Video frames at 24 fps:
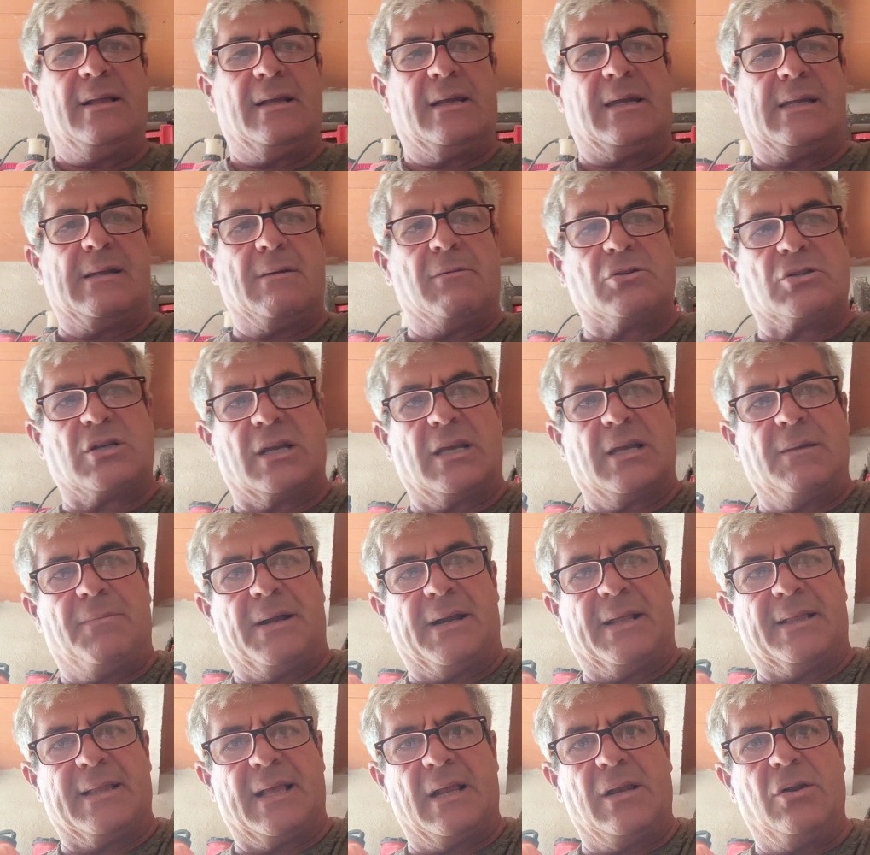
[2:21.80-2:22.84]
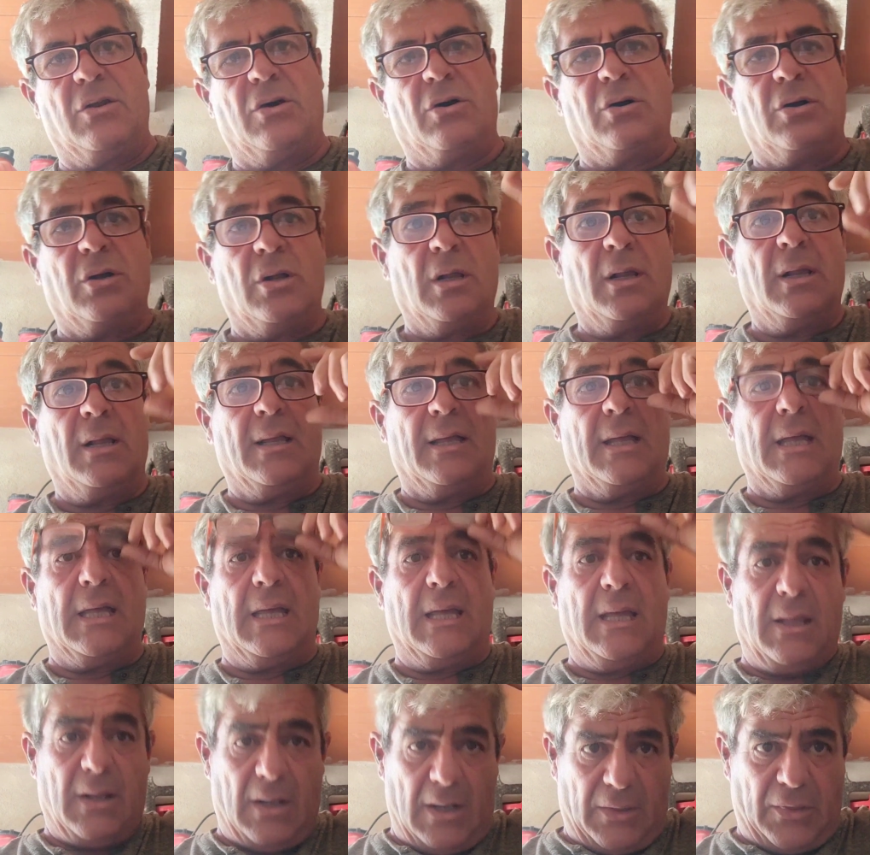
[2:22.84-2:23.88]
que llevamos aquí para atarlo
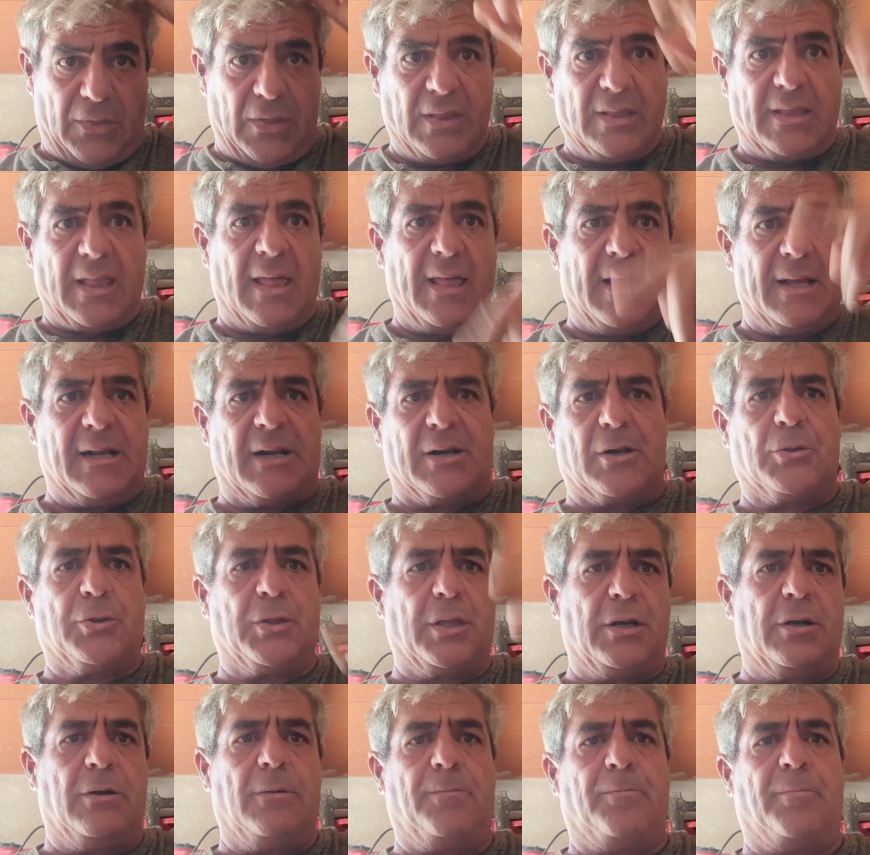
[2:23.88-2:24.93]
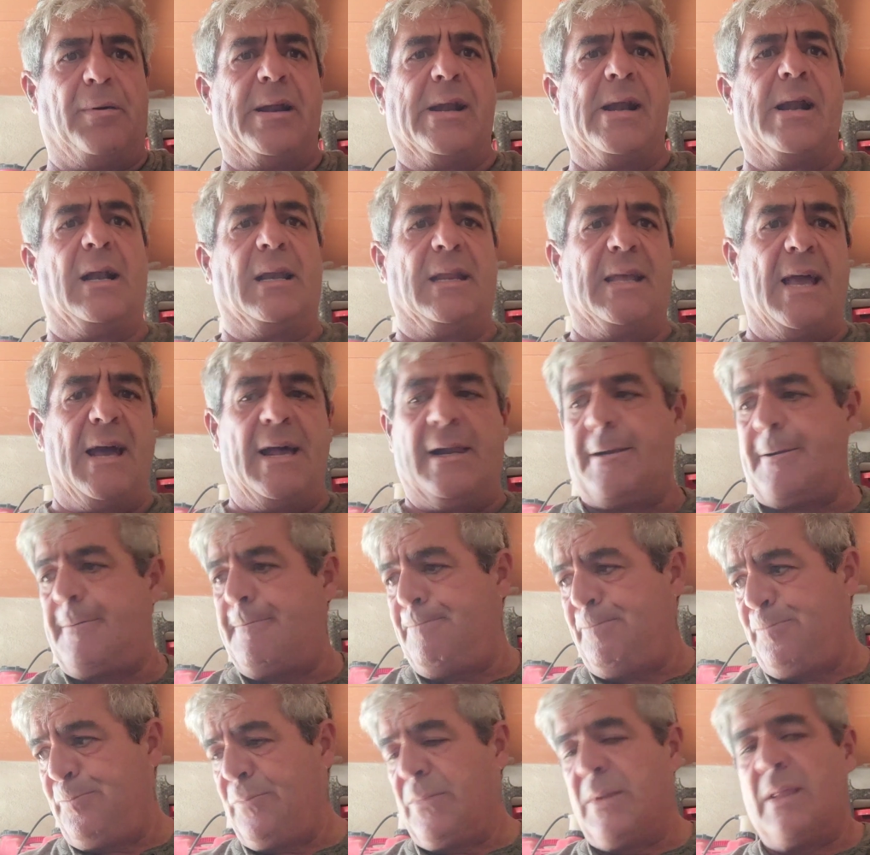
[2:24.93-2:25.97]
y cinta de carrocero para liar
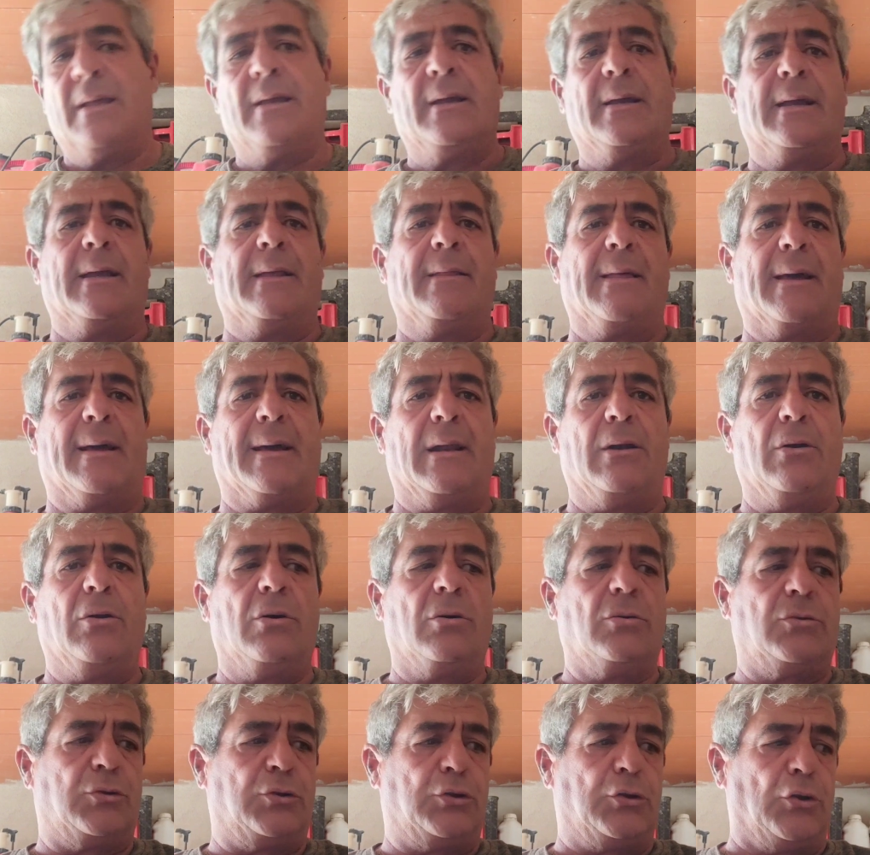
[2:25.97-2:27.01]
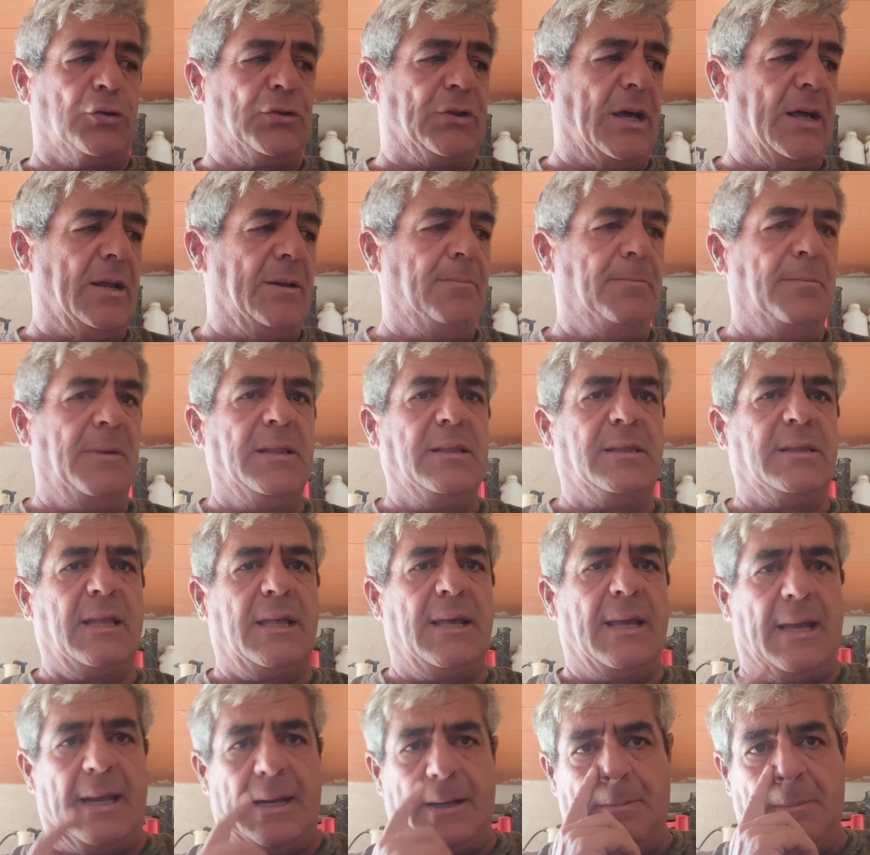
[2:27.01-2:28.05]
y dejarlo
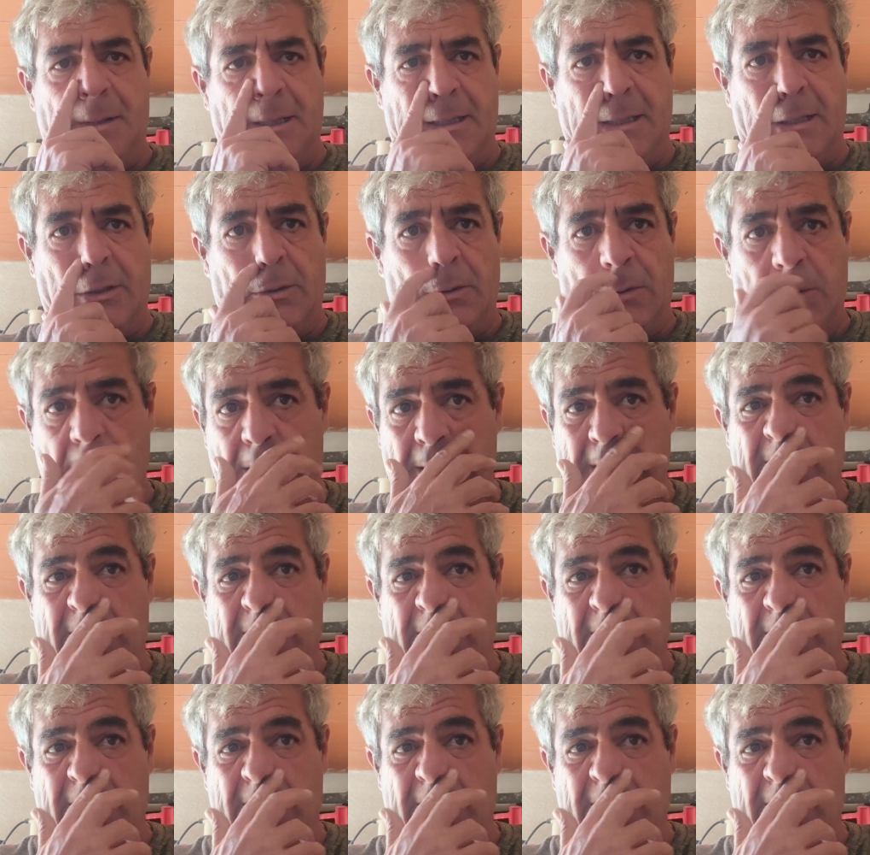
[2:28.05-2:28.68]
totalmente hermético.